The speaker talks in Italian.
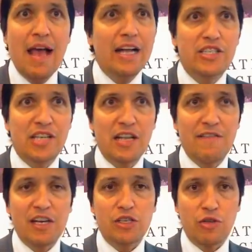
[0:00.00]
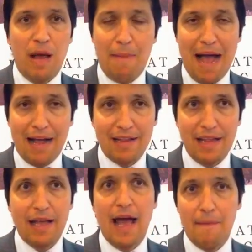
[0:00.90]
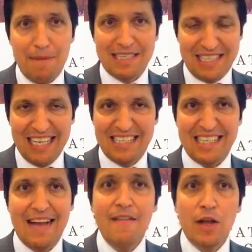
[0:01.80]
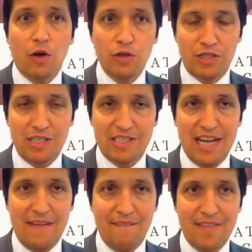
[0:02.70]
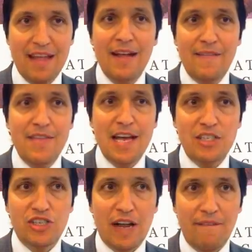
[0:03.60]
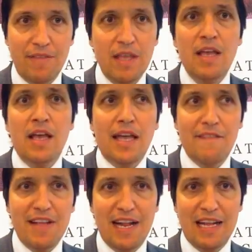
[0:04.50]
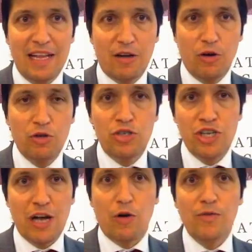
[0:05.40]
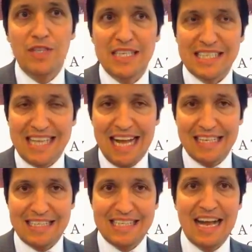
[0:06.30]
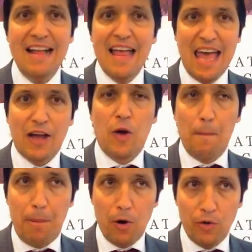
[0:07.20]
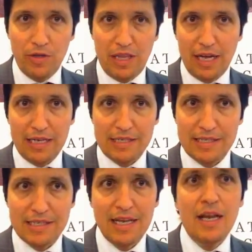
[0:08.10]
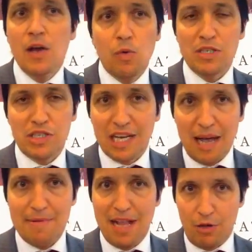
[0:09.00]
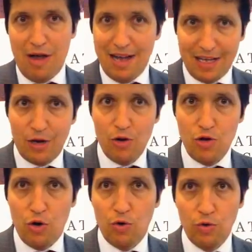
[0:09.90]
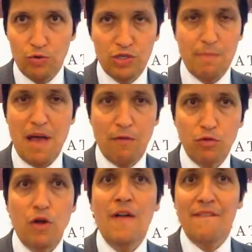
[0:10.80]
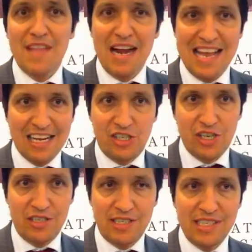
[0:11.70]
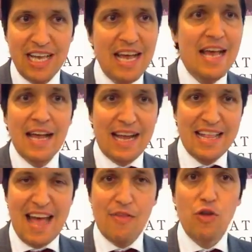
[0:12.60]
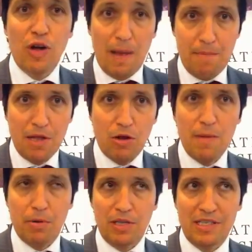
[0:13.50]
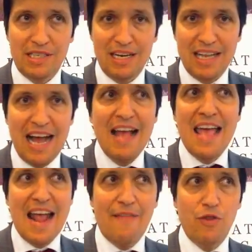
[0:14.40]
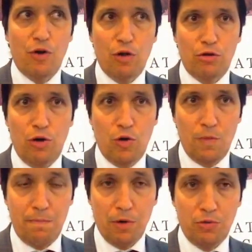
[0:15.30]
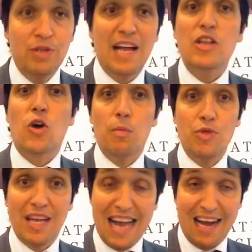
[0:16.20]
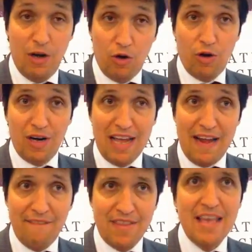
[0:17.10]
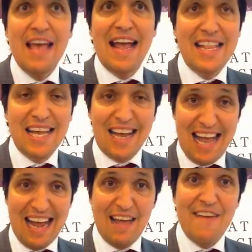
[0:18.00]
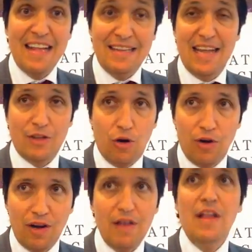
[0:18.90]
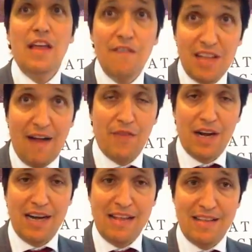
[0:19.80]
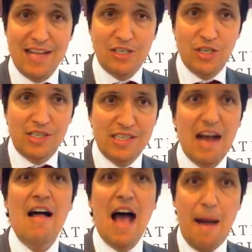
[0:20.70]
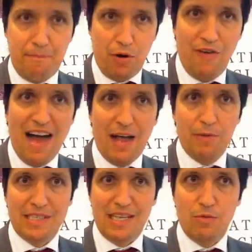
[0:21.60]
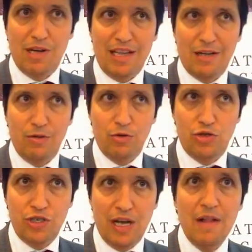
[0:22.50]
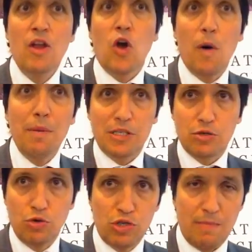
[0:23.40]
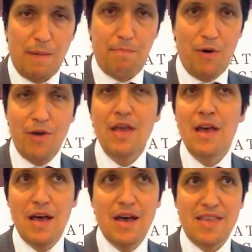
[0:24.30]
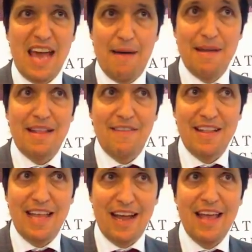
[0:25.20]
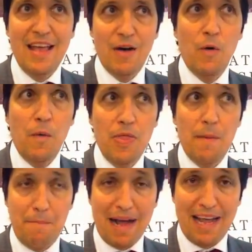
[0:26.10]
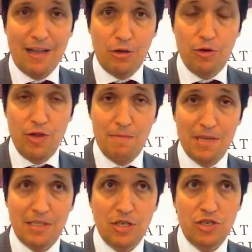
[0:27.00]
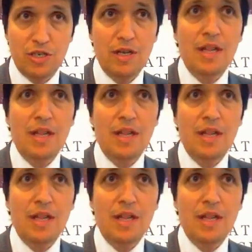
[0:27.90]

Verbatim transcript: E ci stanno invece una parte abbastanza consistente di agenti che vede la tecnologia con distanza e con poco interesse. Questo è capitato anche con gli Oculus, abbiamo avuto delle agenzie che ne hanno capito le potenzialità e hanno colto l'opportunità di comunicare ai loro clienti e di creare eventi ad hoc invitando i clienti in agenzia a provare questa nuova tecnologia come scusa per poi eh, chiaramente vendere un pacchetto con MSC.